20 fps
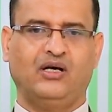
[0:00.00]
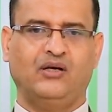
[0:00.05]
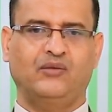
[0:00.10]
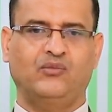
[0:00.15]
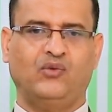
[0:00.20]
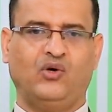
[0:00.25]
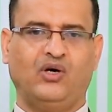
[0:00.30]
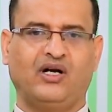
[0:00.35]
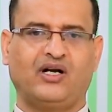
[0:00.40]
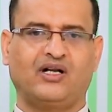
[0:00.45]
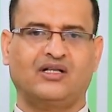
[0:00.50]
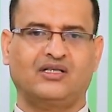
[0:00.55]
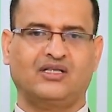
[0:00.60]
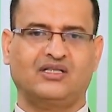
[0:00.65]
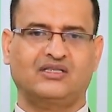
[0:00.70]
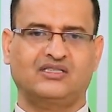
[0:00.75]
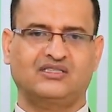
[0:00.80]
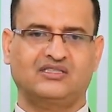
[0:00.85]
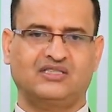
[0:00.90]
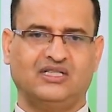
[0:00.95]
معارضة
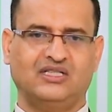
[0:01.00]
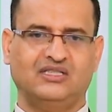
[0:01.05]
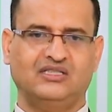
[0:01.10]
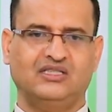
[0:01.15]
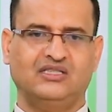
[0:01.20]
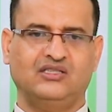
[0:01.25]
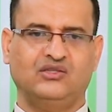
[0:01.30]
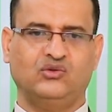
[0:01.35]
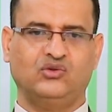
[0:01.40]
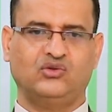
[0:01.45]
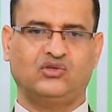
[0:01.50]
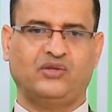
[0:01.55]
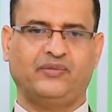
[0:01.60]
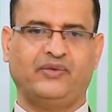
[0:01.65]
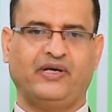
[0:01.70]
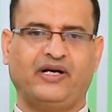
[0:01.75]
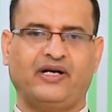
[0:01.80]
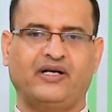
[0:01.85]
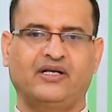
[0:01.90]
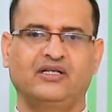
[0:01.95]
الصناديق
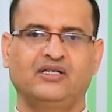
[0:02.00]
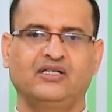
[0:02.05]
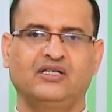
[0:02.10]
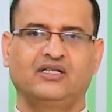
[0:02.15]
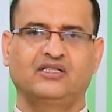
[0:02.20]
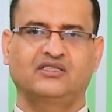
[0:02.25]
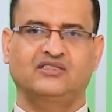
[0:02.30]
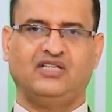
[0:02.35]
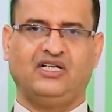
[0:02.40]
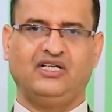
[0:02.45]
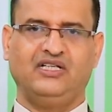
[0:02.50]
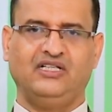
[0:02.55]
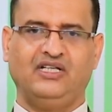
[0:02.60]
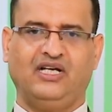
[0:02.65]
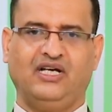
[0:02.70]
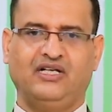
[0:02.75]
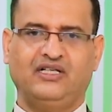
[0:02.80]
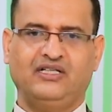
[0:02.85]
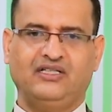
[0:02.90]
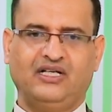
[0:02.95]
يعتبر
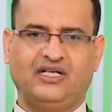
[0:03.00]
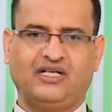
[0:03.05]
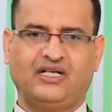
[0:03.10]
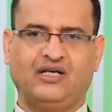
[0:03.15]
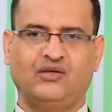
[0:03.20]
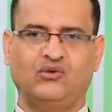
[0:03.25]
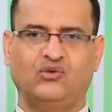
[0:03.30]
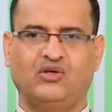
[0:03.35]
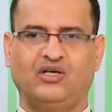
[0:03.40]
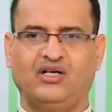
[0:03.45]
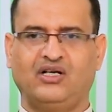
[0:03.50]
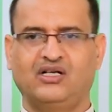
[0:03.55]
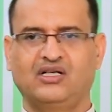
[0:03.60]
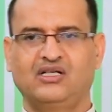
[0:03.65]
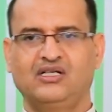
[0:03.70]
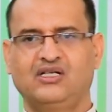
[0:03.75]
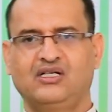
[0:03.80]
صحيحا إذا كان هناك